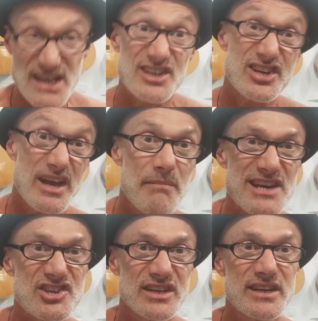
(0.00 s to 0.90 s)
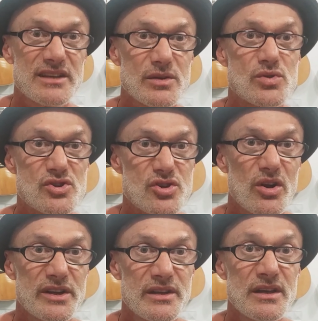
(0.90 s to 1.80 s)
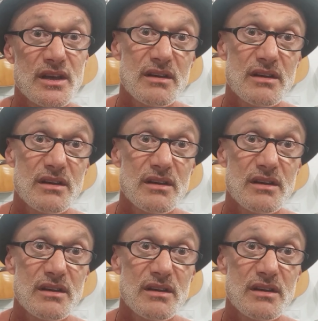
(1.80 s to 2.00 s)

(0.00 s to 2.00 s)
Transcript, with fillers: que já é mais líquida que sólida,